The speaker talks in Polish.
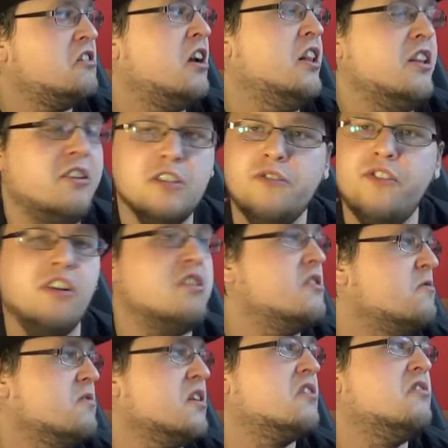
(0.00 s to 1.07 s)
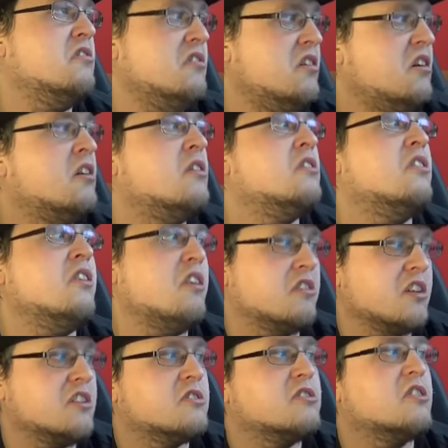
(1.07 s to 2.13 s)
Ale tylko zwolnił tak. No,
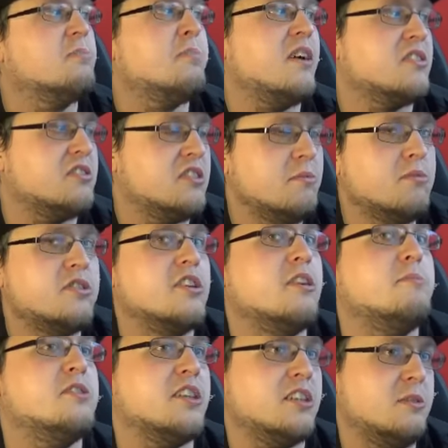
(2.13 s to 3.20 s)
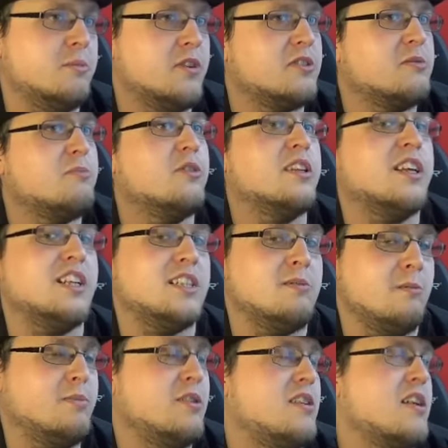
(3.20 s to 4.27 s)
teraz się patrz, nie muszę robić tak szybko, żeby była taka
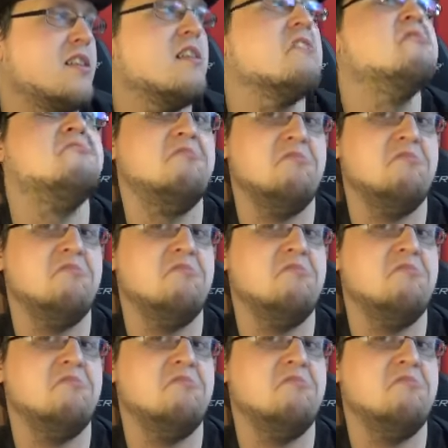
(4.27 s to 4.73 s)
sama podnieta.